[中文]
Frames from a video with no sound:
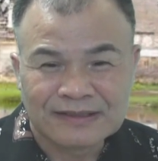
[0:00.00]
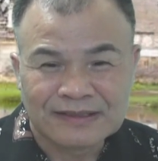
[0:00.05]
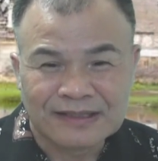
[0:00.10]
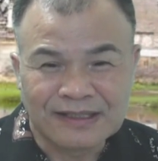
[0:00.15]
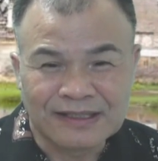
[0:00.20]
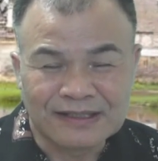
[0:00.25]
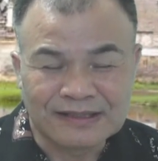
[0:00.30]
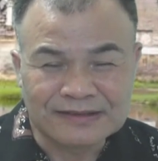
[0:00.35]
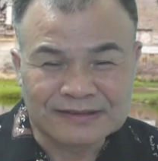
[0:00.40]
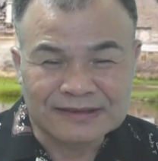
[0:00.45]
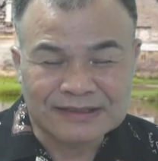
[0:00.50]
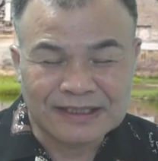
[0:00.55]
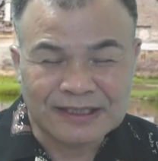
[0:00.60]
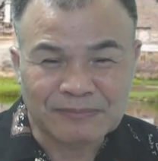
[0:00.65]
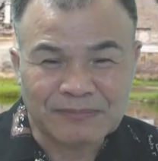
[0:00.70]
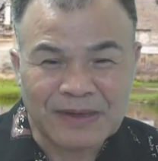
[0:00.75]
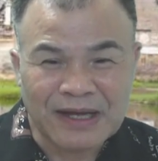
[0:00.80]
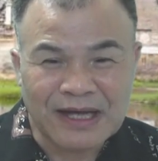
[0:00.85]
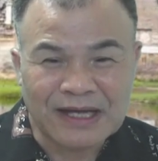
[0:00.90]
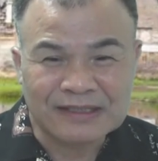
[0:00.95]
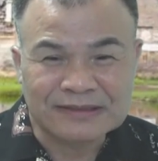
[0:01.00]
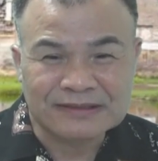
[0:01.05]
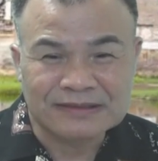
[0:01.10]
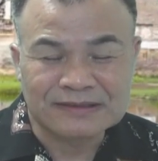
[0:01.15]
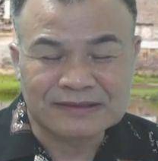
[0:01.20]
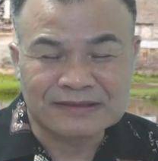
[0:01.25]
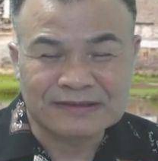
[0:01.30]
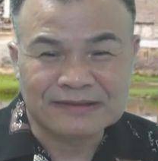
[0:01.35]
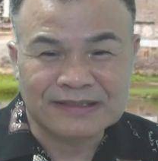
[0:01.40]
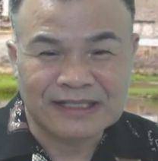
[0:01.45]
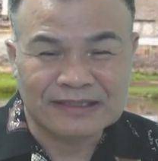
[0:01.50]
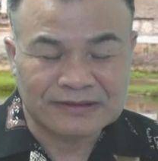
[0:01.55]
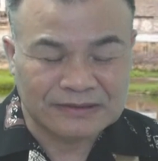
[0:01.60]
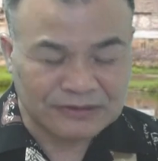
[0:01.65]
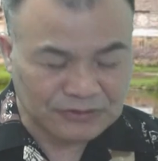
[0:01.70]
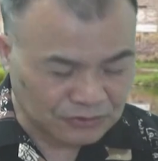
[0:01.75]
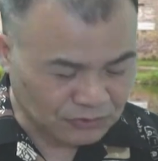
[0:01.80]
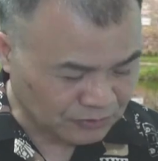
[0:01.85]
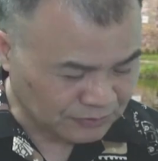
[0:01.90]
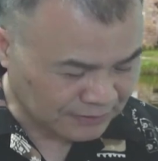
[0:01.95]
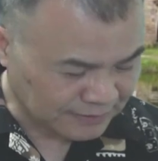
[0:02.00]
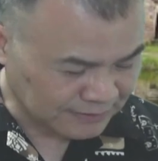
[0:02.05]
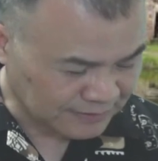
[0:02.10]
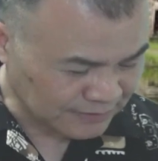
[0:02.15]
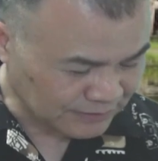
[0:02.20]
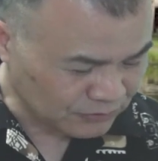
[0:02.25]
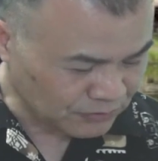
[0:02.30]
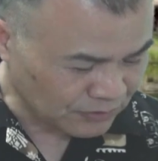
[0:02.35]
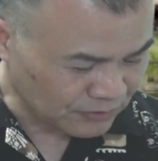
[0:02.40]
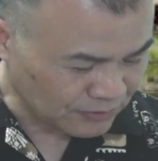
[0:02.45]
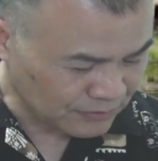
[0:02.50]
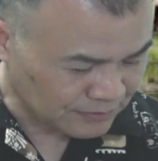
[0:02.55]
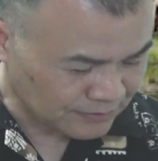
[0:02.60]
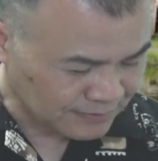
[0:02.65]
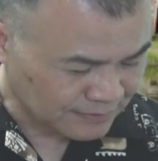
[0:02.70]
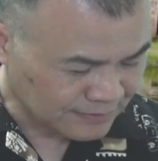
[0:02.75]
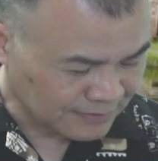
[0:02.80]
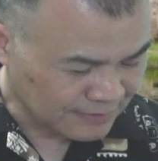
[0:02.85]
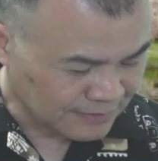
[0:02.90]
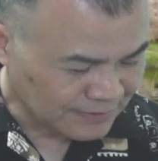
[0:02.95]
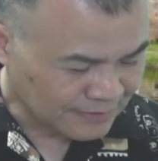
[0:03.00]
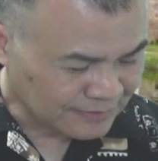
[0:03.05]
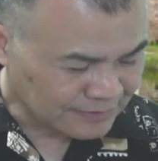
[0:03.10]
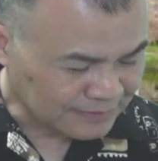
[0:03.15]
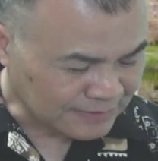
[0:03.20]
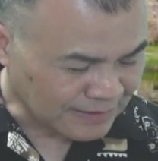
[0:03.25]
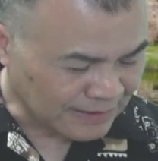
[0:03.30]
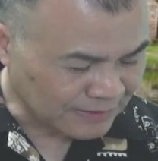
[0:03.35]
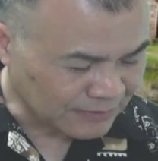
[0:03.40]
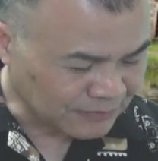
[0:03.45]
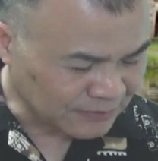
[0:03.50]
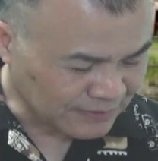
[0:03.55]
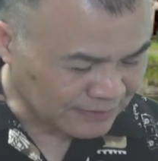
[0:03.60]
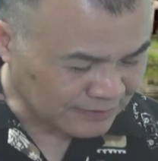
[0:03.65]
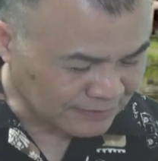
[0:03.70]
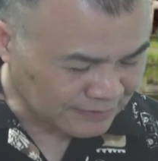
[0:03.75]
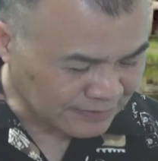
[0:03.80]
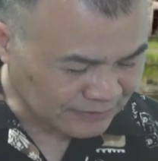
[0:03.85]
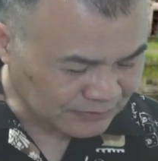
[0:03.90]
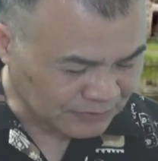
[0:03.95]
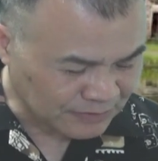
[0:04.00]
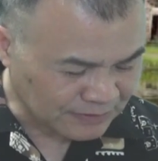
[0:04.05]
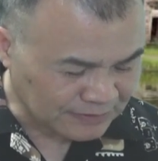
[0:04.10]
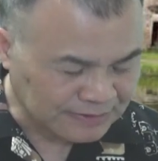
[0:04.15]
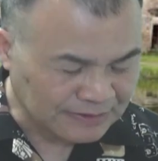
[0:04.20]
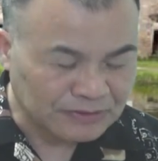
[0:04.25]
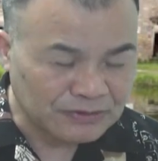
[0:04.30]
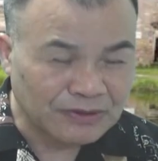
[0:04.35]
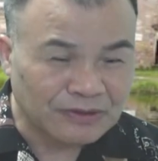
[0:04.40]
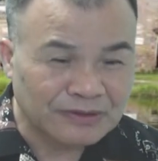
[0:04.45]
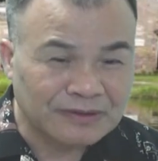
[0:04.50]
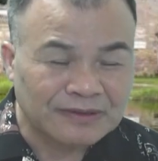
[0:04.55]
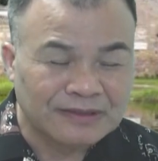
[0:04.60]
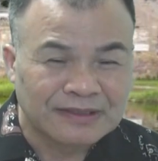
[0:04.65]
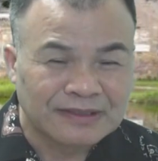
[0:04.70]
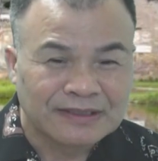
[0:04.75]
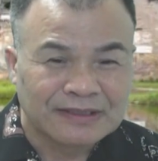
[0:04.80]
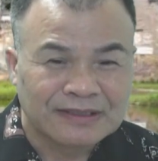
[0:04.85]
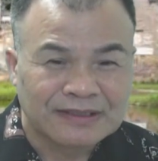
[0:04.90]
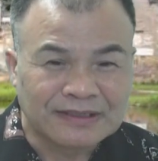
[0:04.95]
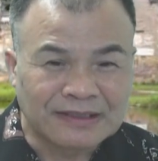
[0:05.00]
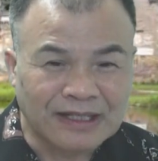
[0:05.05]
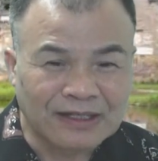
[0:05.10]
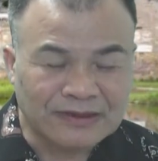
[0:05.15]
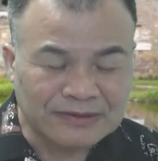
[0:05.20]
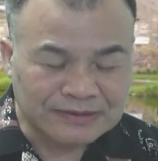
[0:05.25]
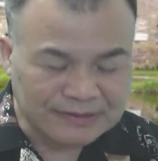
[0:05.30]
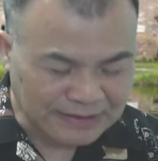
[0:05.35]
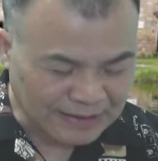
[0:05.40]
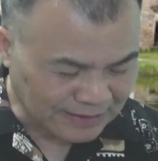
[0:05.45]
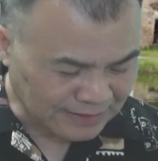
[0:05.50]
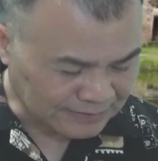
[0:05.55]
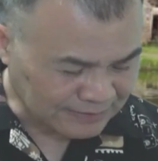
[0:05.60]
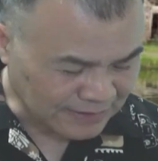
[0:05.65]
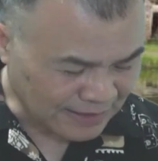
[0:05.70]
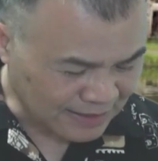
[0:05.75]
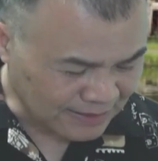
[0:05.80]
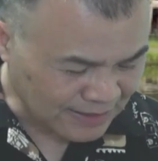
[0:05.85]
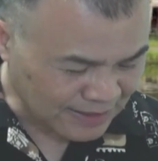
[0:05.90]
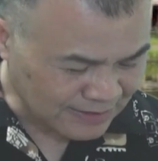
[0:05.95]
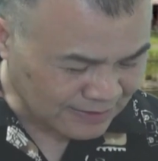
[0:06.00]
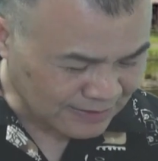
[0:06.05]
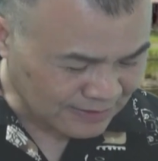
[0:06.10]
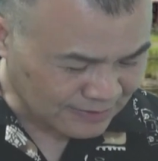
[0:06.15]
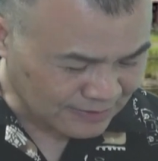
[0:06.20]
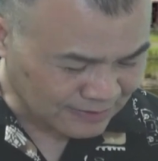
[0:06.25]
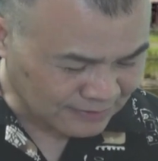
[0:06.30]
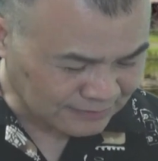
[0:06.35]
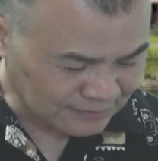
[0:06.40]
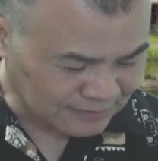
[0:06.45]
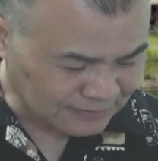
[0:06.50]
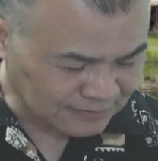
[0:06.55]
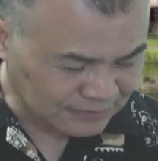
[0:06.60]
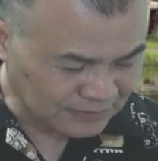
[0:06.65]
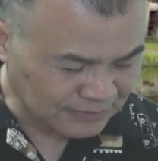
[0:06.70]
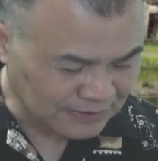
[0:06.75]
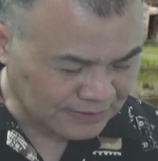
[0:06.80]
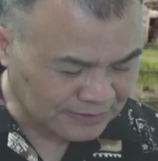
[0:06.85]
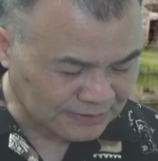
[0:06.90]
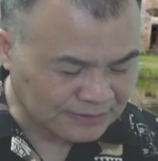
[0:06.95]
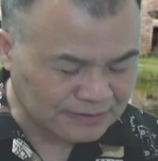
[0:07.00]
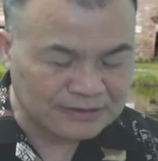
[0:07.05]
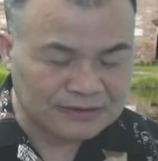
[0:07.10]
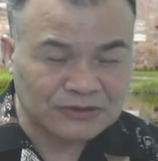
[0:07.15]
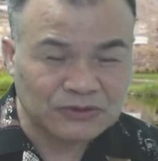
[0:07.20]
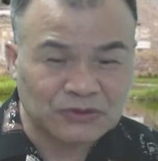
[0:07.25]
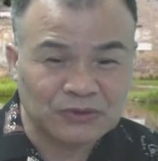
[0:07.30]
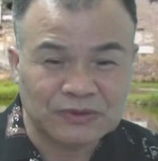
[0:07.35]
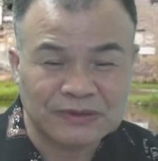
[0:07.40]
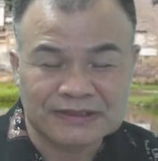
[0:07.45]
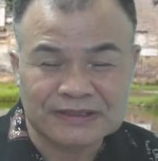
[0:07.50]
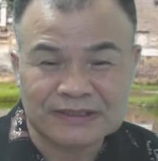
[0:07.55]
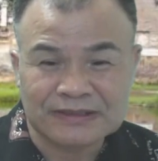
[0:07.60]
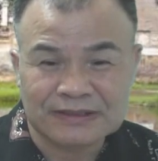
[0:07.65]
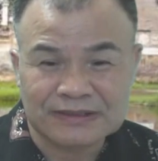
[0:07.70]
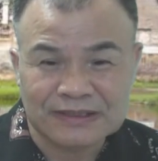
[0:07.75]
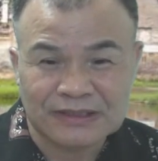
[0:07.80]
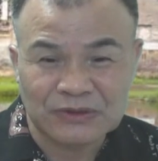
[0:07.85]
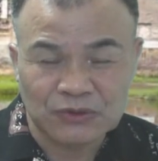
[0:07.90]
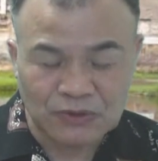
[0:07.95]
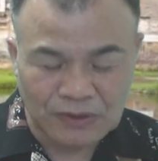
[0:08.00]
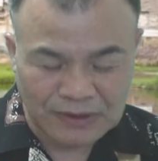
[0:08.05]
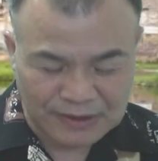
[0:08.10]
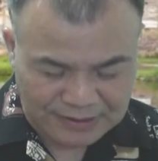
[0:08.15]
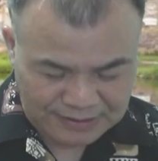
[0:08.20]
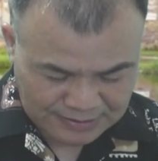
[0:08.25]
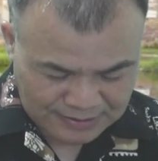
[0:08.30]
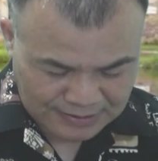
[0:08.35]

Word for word: 呃，这个八字当中的轻重，三元当中的轻重，然后再来查看呢，啊，日月四柱的盛衰。